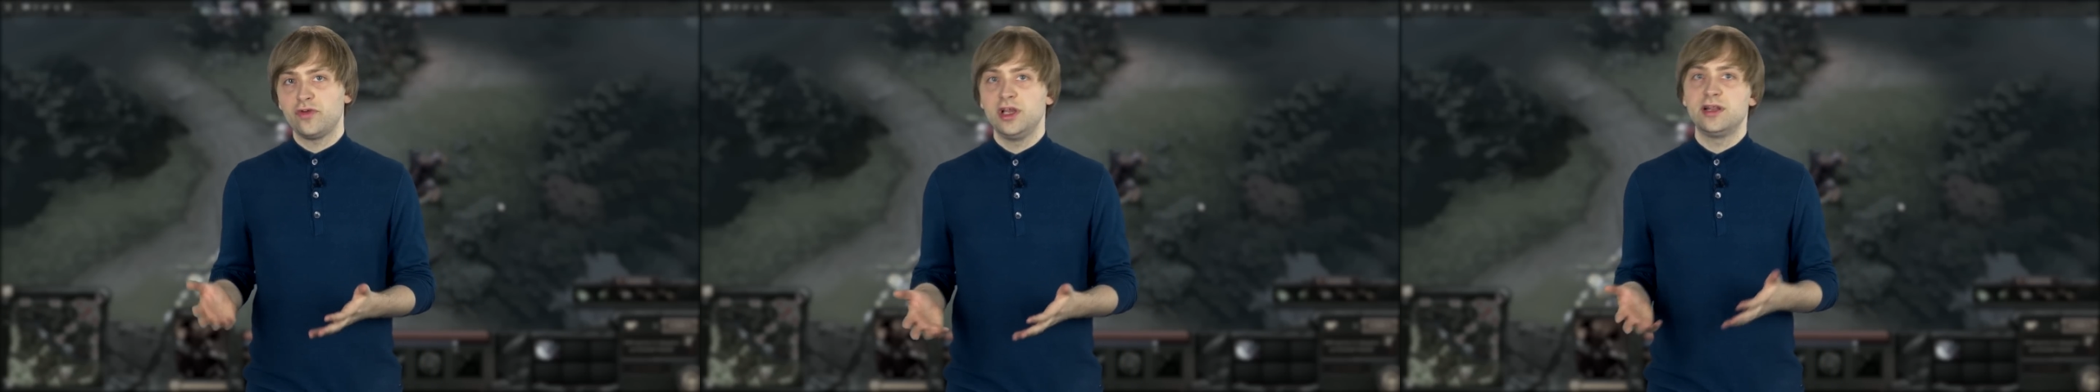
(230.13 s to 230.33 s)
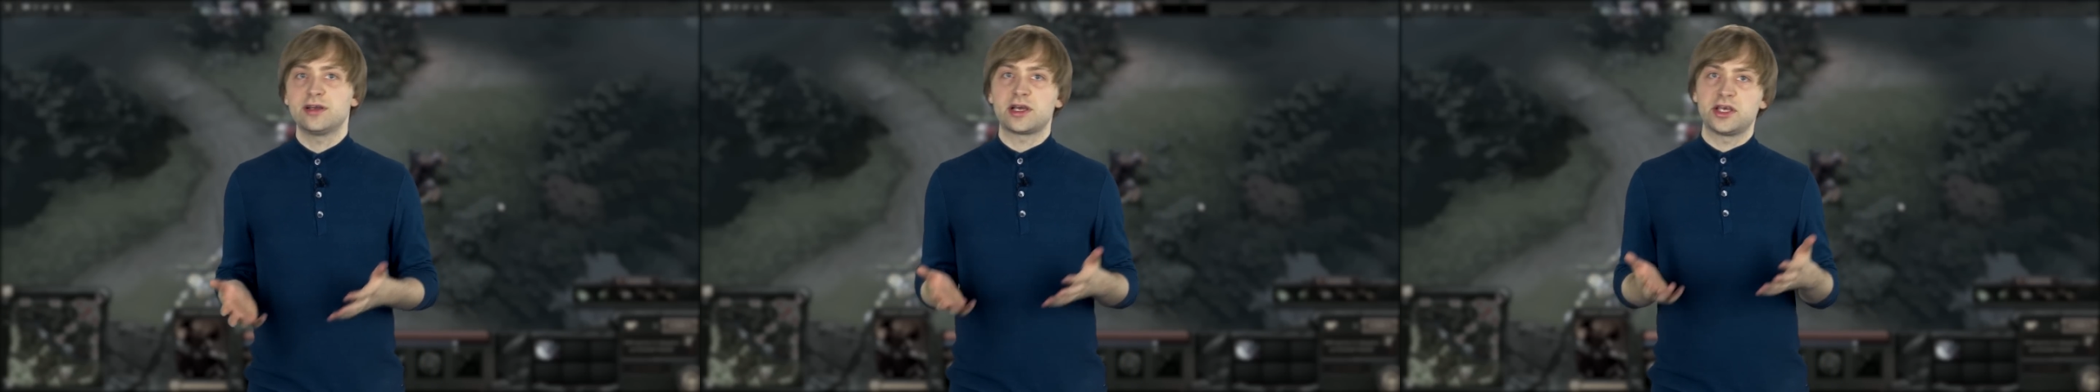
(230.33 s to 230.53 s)

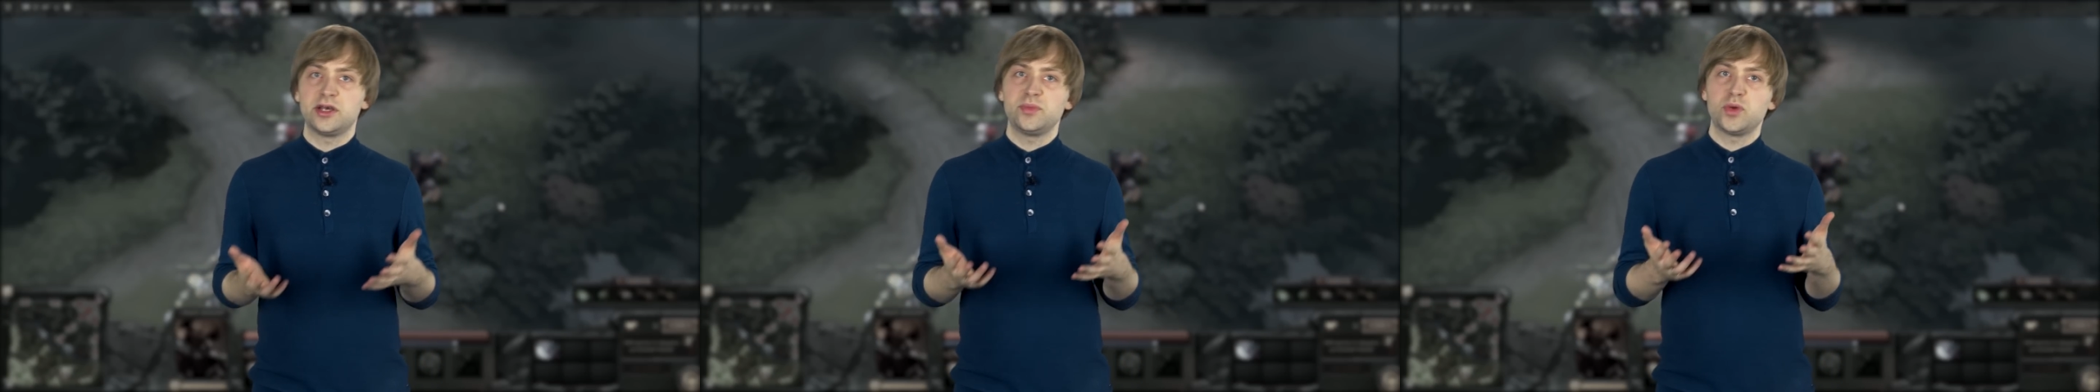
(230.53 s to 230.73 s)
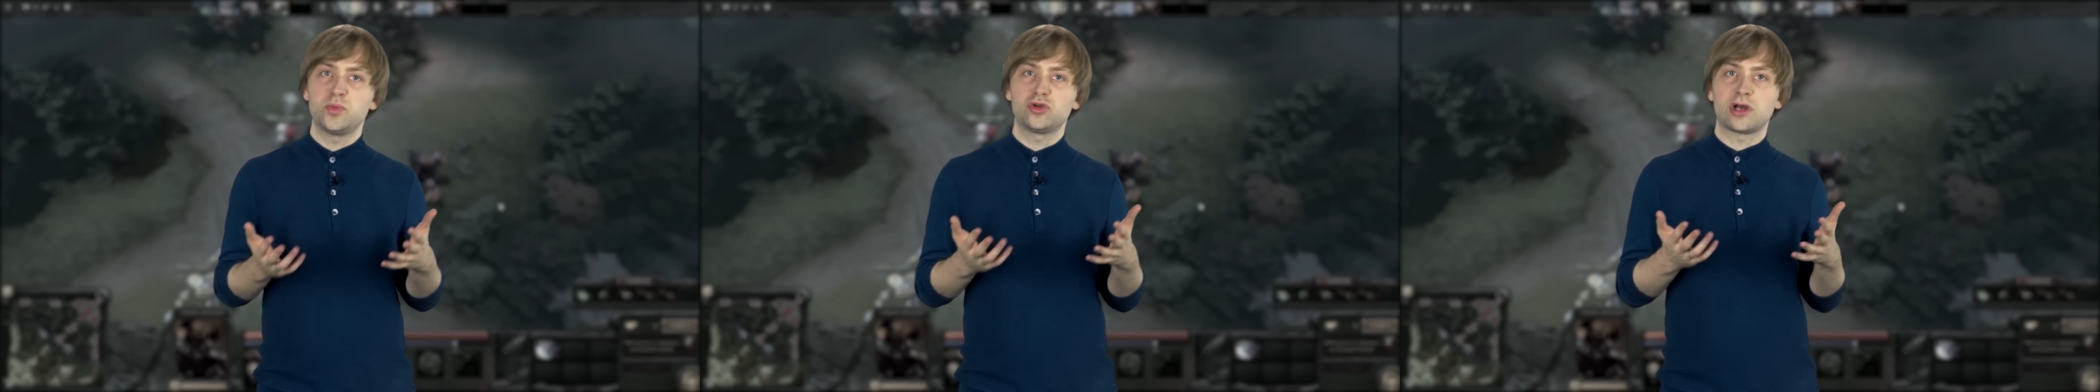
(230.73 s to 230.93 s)
или
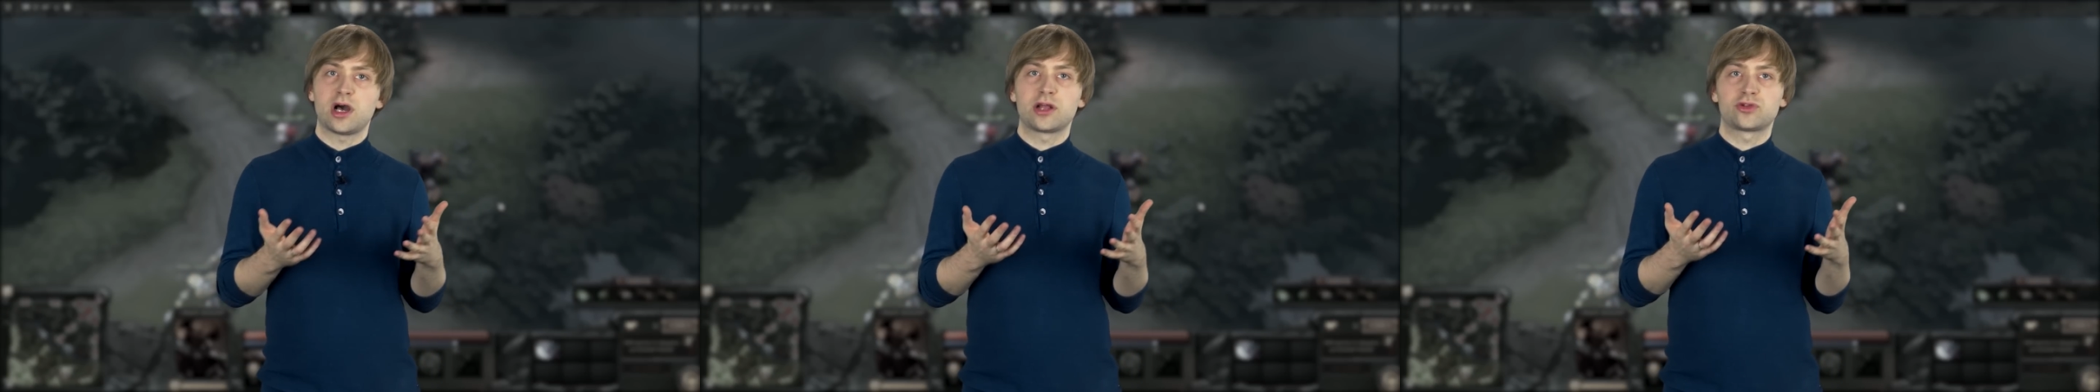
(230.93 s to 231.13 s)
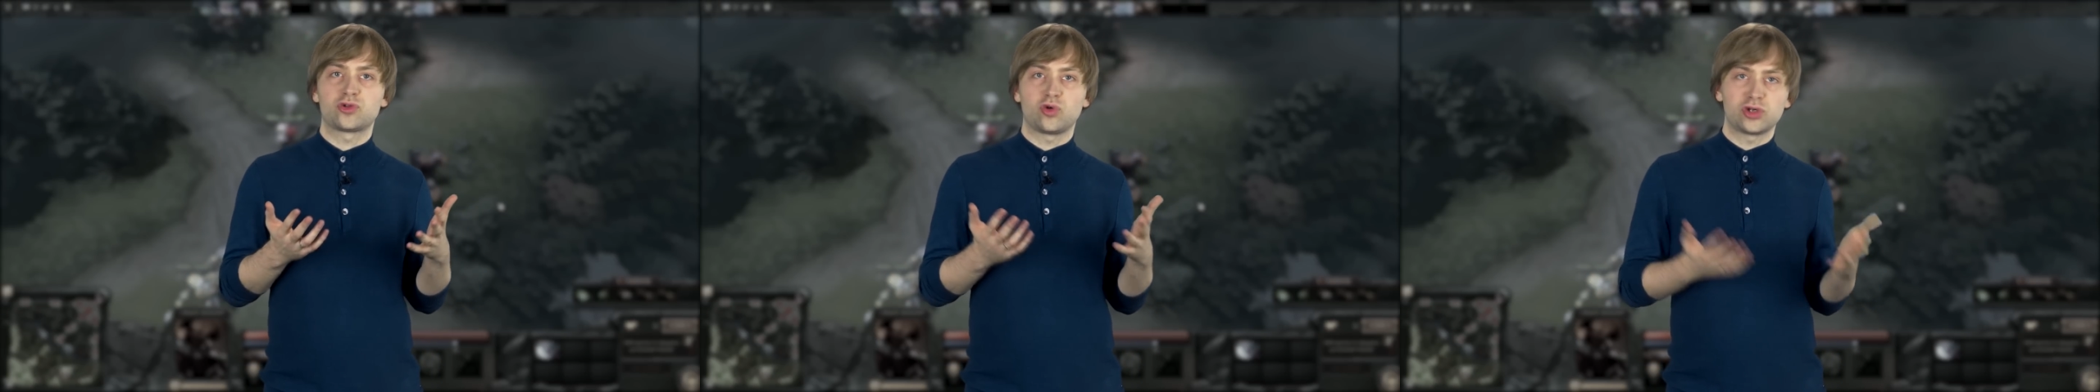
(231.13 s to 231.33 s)
каким-нибудь
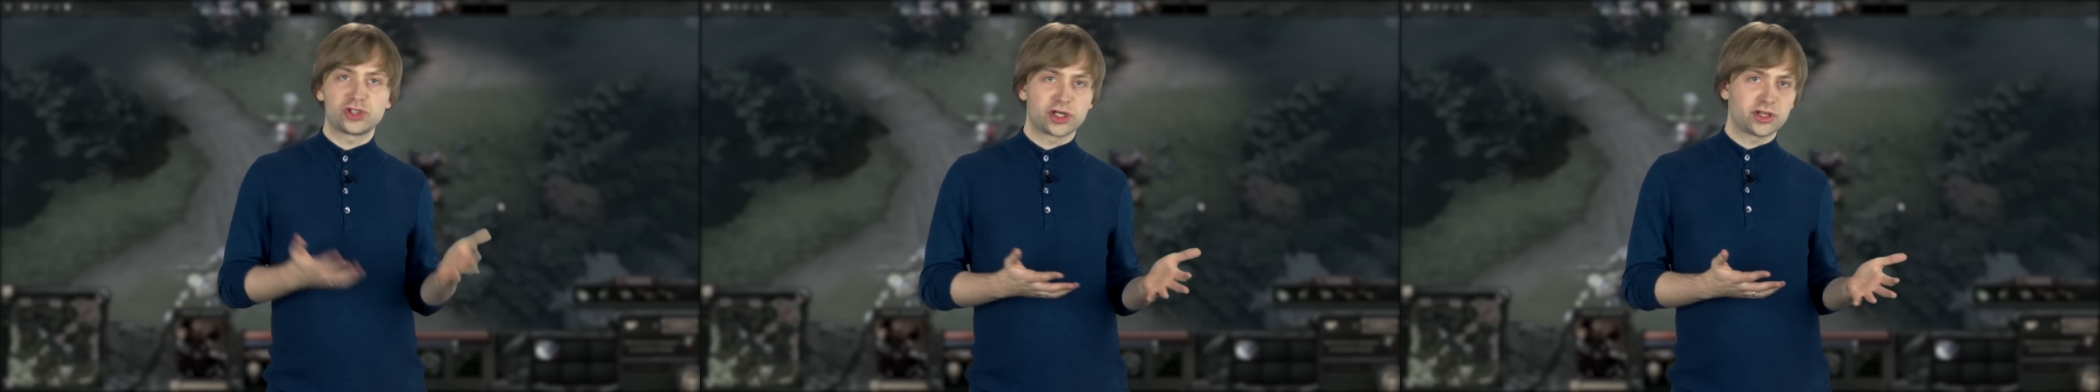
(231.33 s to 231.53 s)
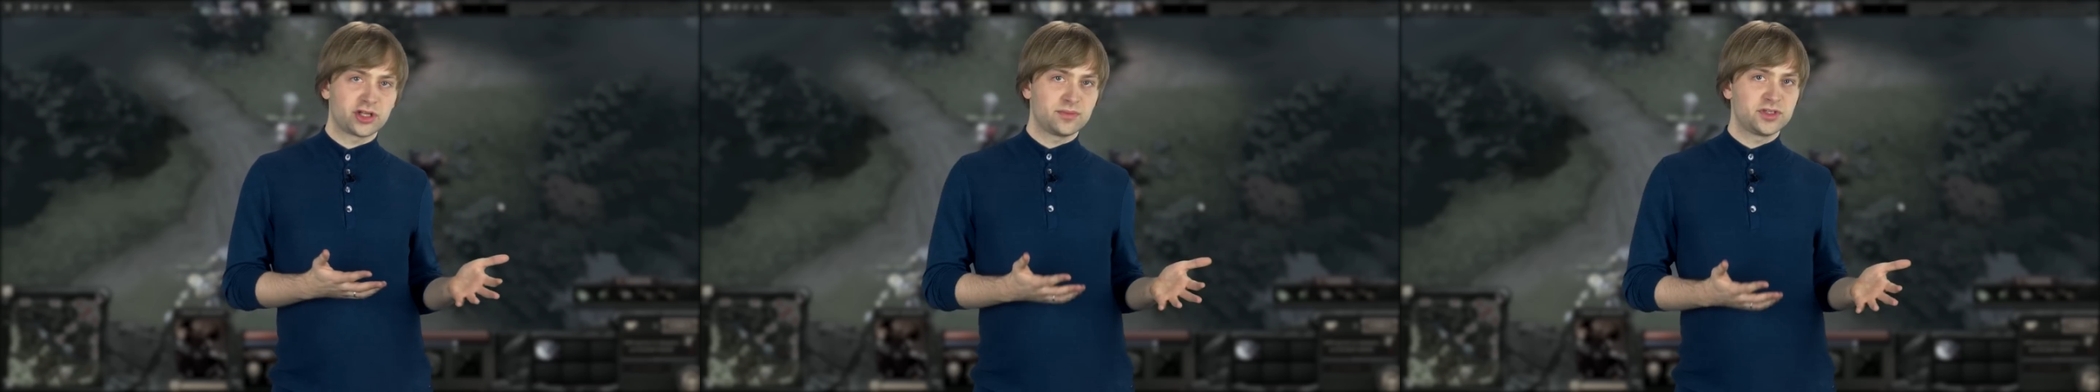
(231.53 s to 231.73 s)

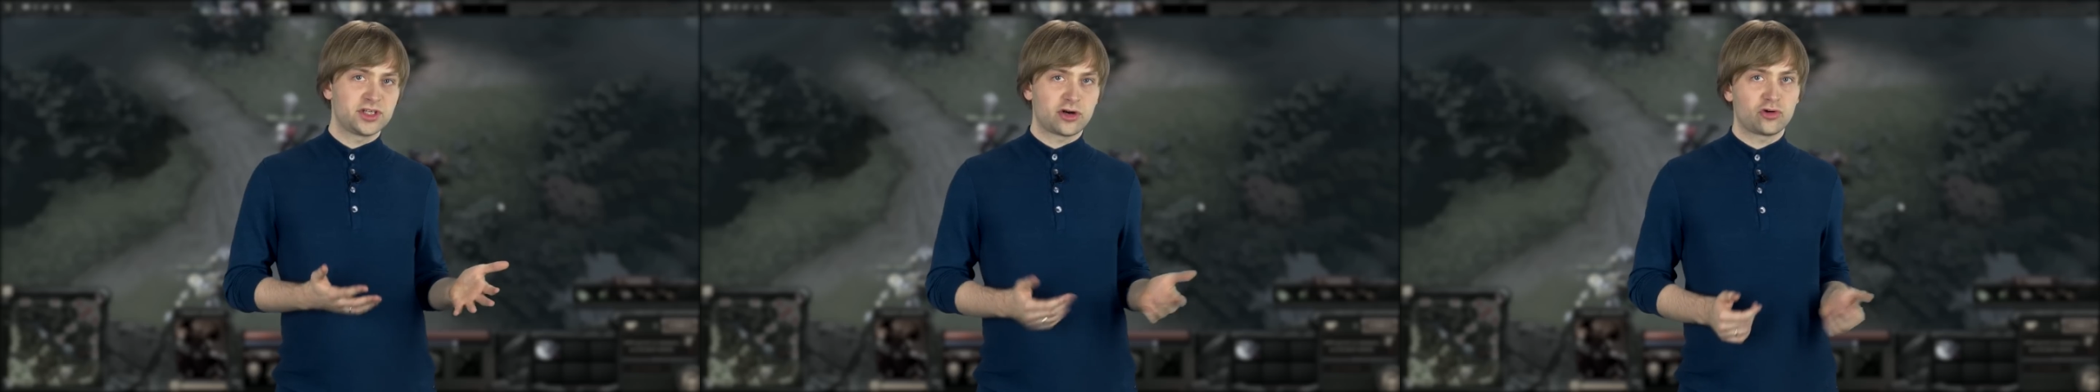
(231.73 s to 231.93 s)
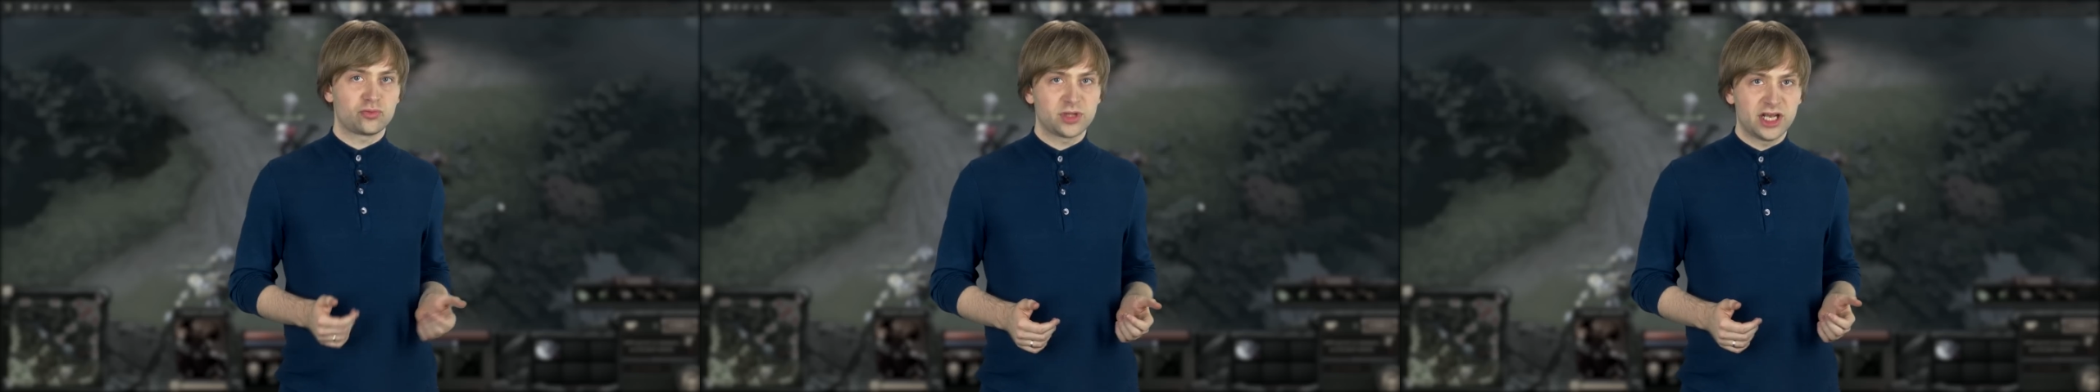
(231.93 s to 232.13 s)
отожранным
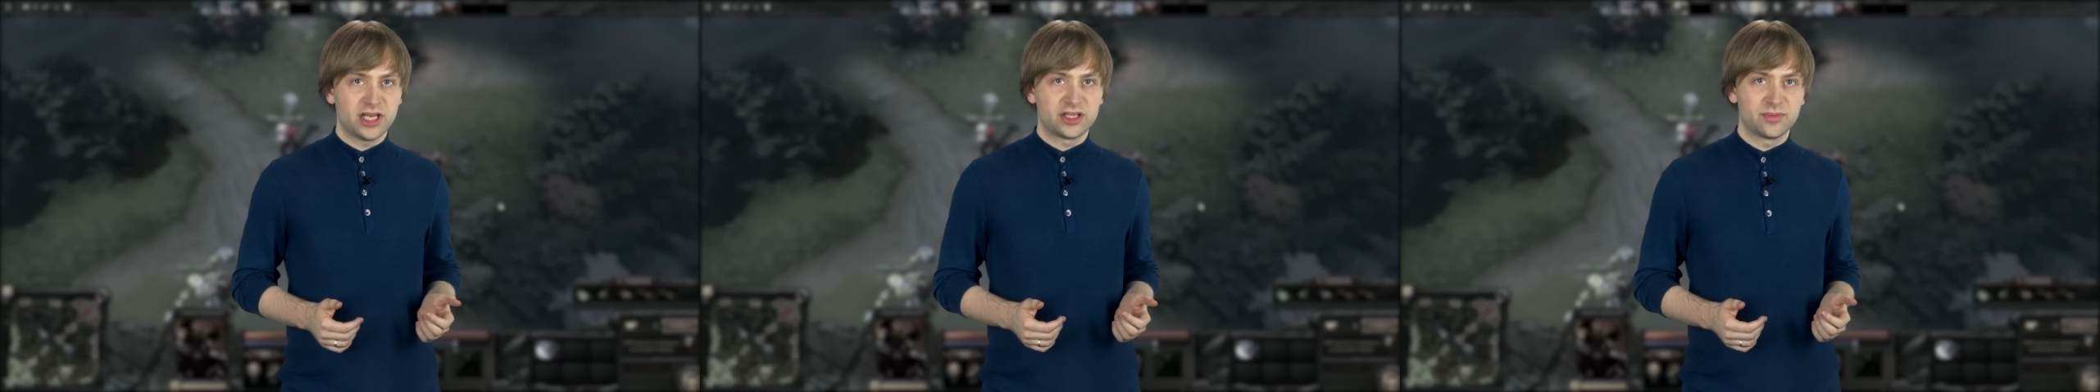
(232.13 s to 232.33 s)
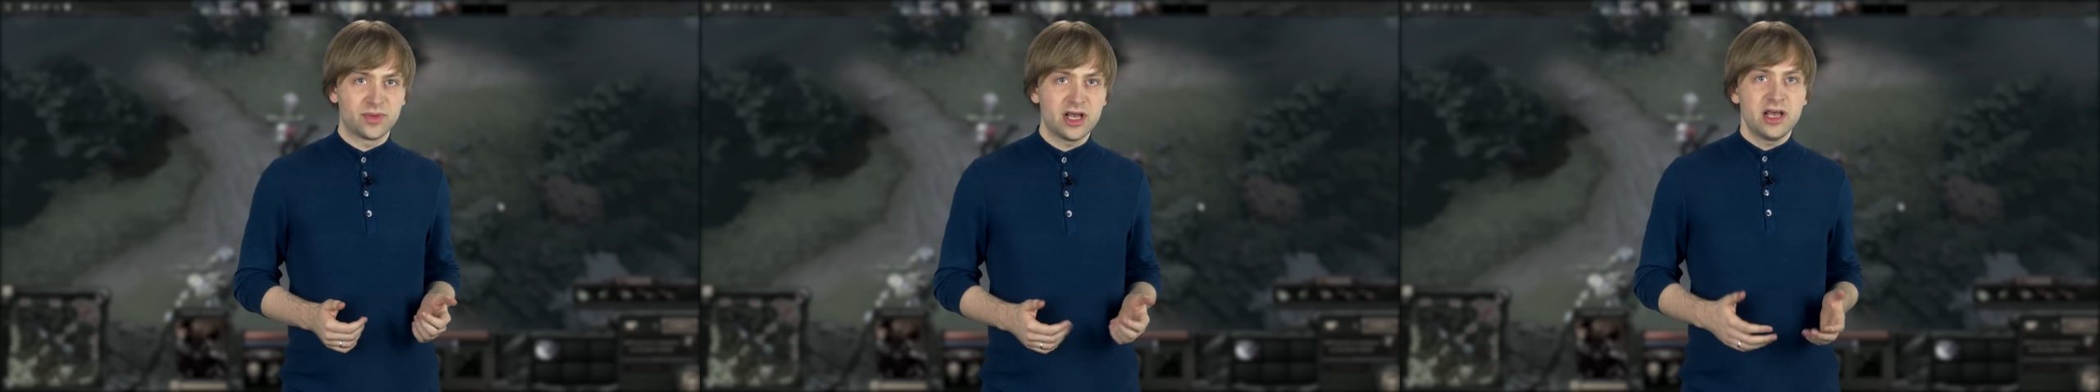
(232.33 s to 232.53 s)

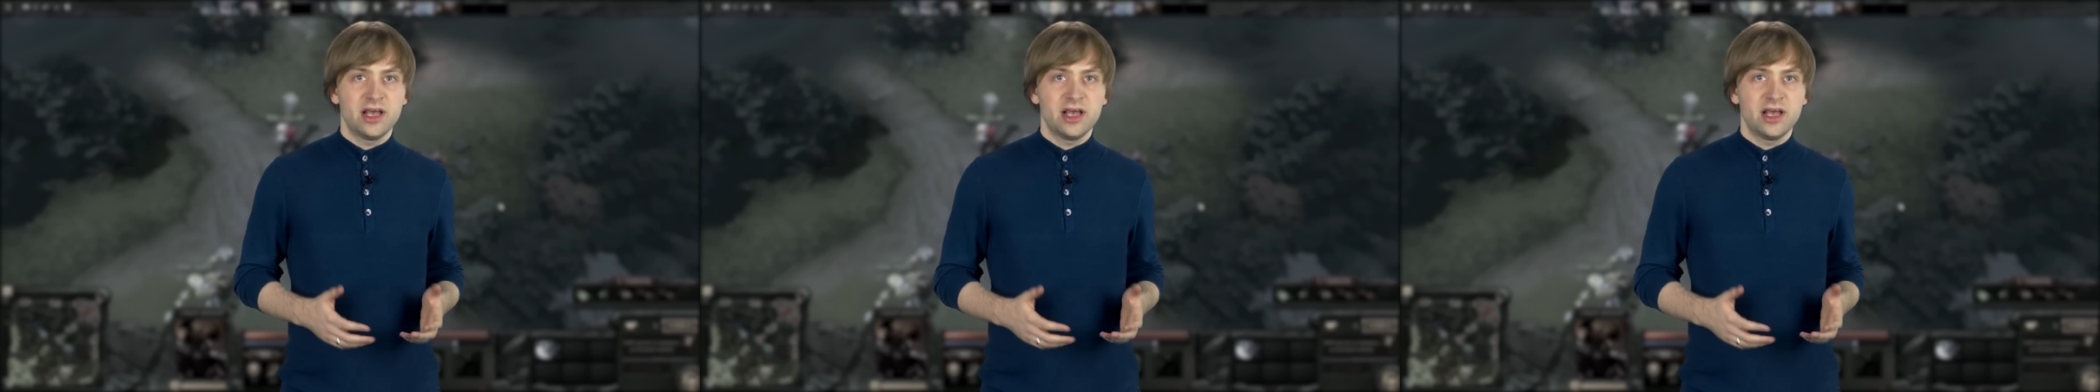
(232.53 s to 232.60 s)
террорблейдом?